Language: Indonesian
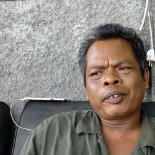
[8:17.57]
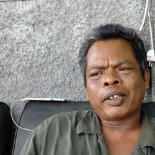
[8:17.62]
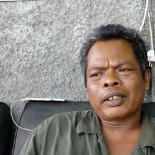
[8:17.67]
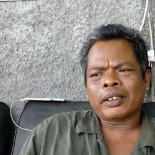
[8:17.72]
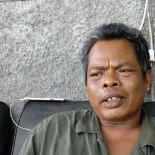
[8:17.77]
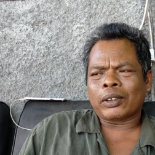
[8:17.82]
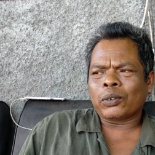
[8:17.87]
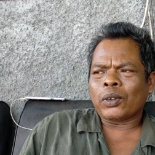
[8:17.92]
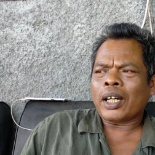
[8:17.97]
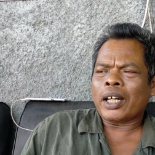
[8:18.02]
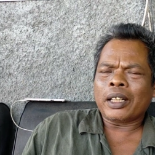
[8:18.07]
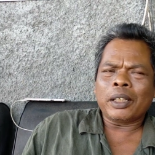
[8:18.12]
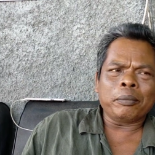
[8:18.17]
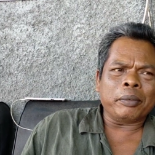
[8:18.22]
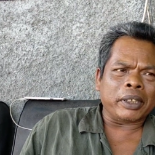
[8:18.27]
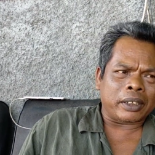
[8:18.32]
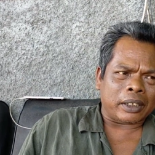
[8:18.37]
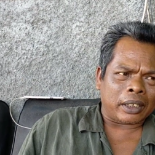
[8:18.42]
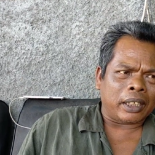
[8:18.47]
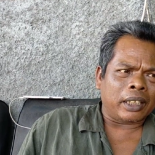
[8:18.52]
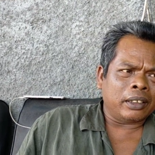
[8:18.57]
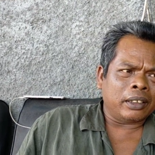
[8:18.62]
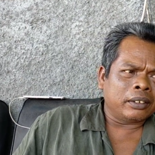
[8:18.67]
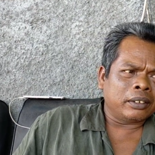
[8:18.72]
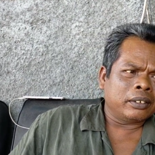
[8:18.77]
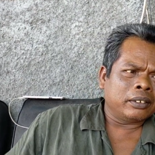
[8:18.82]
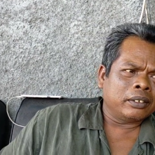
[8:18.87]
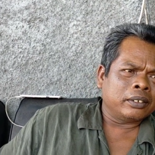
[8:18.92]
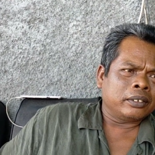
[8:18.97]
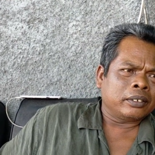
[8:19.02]
satu hari bisa
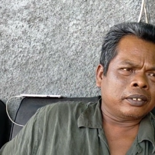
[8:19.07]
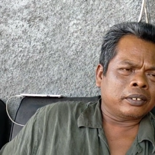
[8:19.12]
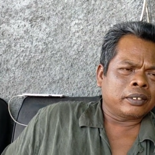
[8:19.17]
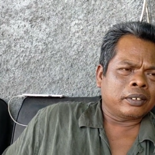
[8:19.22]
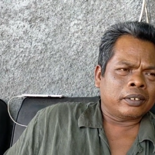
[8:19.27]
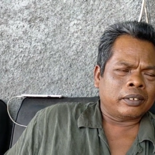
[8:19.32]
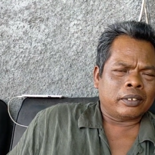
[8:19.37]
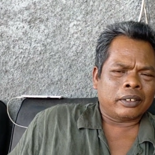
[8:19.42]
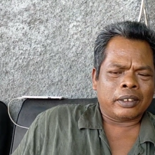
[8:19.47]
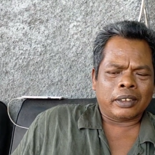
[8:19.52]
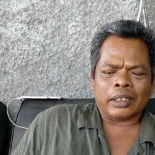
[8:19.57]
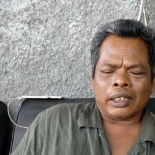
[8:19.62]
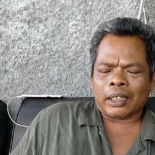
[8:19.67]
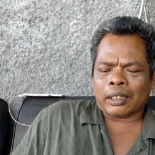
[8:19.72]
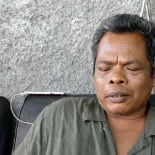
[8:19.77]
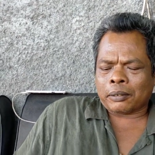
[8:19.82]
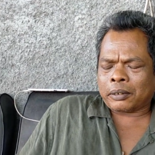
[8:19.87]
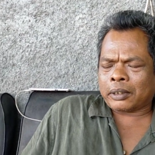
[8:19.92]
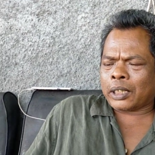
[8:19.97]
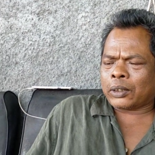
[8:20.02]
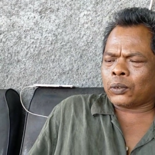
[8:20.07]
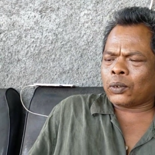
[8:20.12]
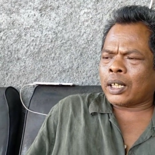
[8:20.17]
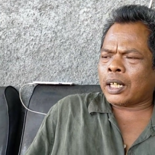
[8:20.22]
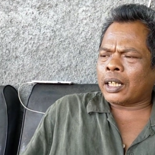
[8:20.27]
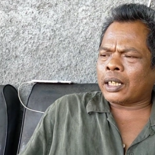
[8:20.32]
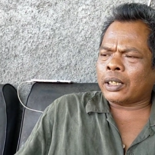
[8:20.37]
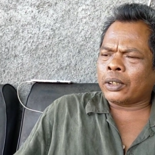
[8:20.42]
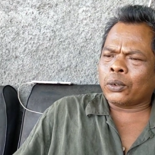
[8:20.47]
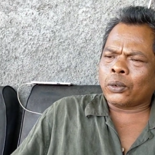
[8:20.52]
satu hari bisa ya ya satu
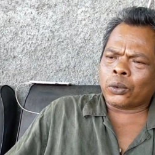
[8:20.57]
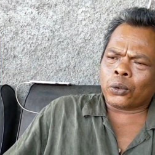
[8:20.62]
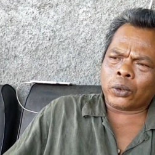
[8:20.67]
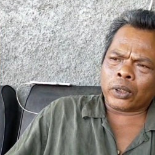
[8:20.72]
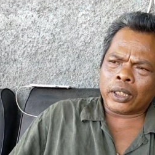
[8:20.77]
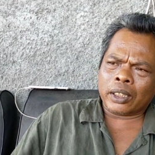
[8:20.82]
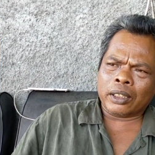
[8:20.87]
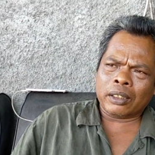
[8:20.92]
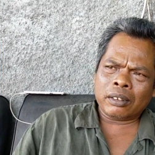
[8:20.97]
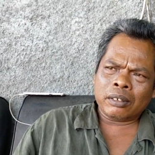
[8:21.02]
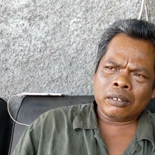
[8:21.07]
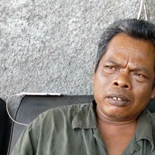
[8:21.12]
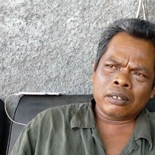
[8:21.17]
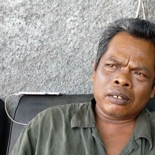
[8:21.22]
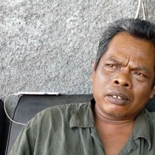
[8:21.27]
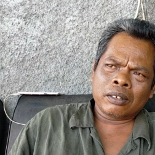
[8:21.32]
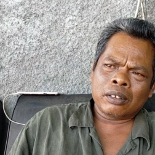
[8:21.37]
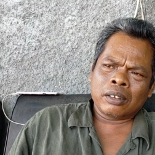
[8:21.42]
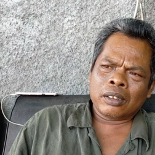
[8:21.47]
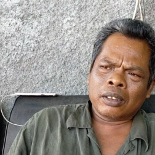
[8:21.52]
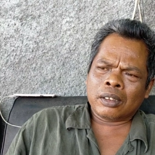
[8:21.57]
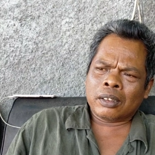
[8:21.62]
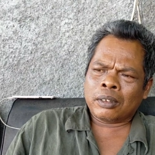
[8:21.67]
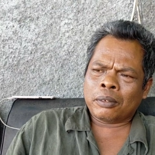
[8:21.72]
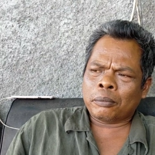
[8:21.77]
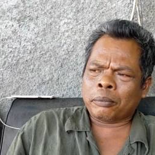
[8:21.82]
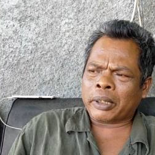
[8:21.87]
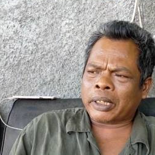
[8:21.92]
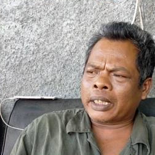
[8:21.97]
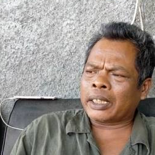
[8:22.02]
hari nurunin
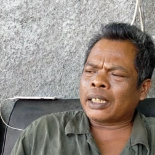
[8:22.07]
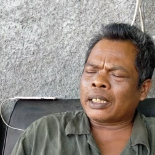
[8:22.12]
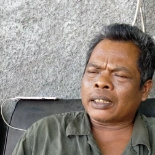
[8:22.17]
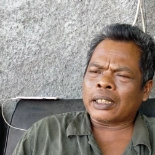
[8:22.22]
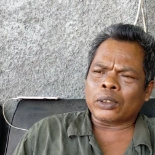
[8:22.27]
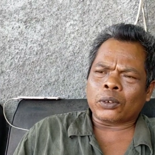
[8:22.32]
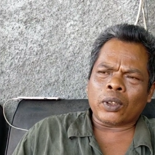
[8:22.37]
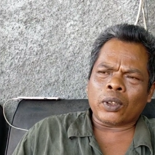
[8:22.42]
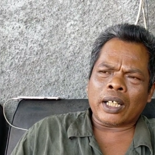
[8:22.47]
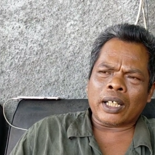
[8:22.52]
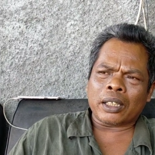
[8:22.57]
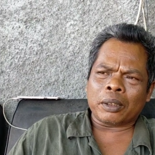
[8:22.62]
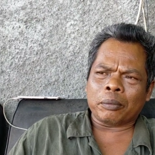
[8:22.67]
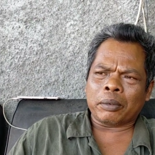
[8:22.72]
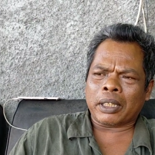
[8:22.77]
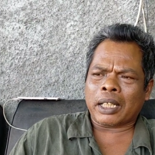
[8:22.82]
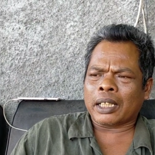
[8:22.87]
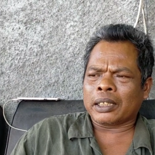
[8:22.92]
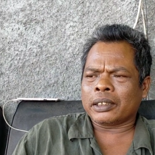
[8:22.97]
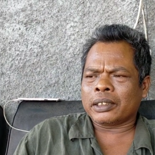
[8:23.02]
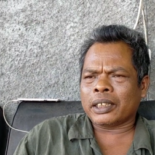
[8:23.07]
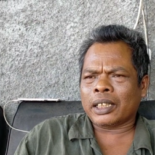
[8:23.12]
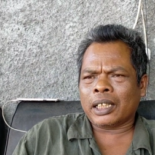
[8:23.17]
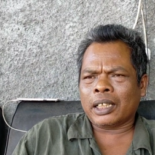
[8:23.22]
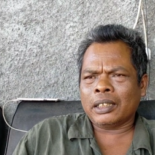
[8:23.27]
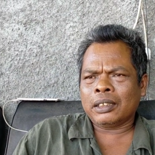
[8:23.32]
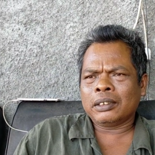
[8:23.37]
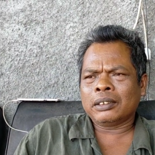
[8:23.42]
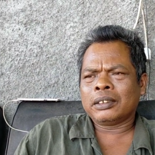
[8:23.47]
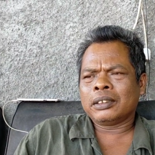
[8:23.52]
bikinlah satu hari belanja
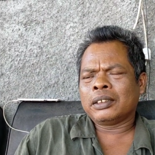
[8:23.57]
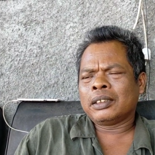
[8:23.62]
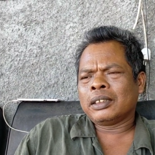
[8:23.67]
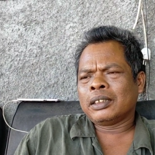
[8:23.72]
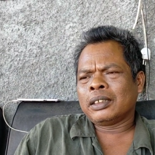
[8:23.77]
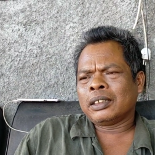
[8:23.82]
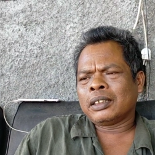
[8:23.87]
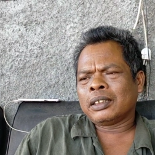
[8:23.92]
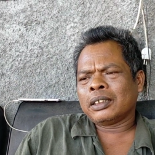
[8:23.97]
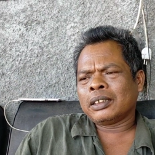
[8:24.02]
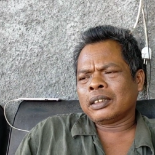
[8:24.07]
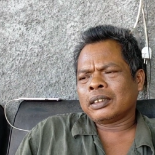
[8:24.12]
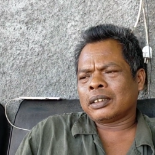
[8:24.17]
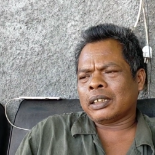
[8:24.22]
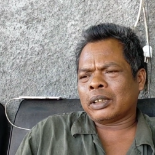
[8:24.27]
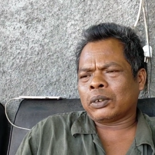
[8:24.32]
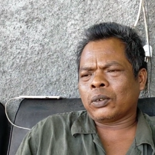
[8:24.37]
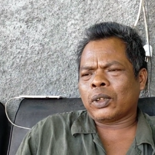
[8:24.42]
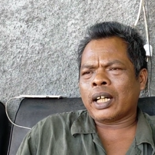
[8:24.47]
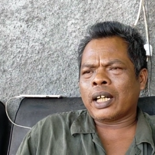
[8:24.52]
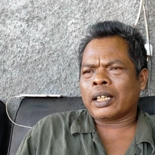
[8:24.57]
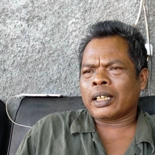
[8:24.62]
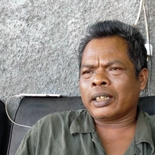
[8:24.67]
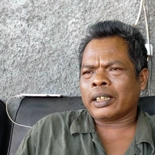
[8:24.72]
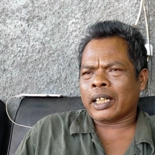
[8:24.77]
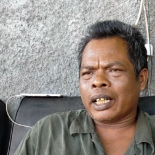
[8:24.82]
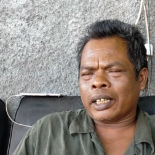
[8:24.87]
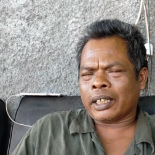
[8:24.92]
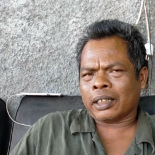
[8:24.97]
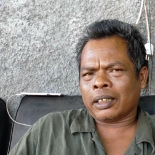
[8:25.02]
satu hari
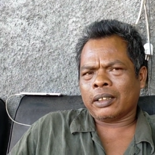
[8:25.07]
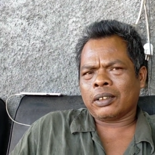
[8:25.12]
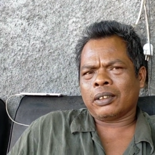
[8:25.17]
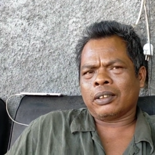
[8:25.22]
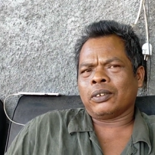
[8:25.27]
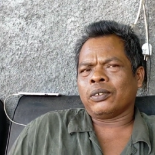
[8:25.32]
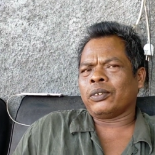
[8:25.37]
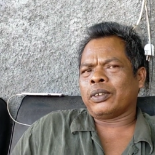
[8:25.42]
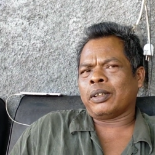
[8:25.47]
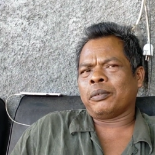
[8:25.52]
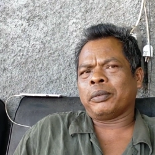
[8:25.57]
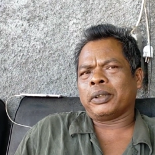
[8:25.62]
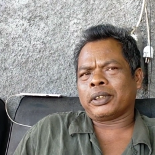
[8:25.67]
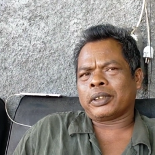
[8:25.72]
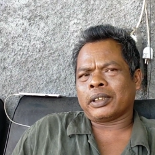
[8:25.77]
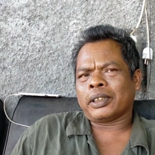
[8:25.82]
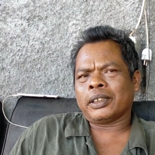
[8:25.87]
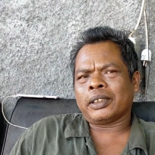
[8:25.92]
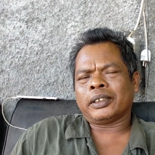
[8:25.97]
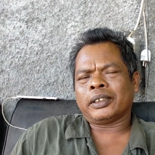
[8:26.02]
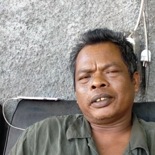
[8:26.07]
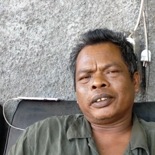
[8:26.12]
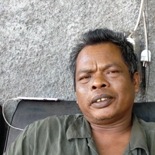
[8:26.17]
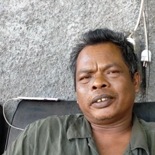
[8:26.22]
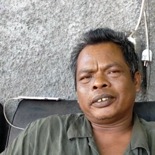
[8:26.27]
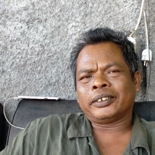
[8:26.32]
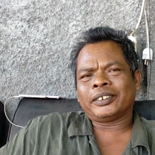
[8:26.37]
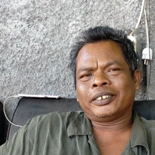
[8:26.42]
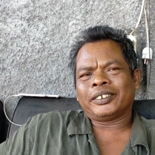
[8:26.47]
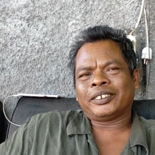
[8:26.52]
naik kalau
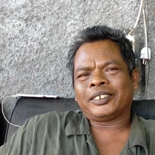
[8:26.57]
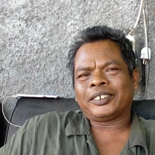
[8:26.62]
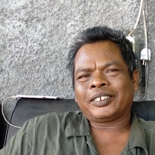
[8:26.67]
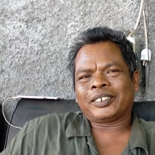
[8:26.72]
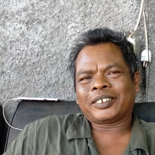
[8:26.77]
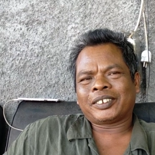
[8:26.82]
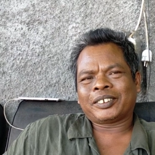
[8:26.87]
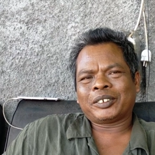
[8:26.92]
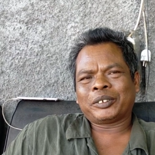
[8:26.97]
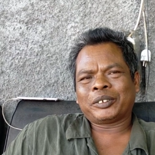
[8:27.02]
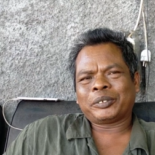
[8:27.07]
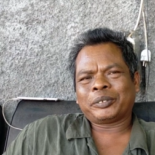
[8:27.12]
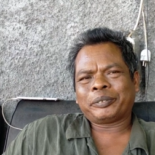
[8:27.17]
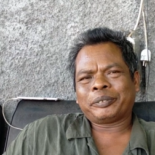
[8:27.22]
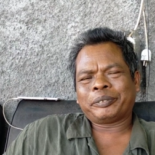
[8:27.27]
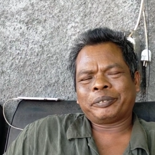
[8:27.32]
ring piston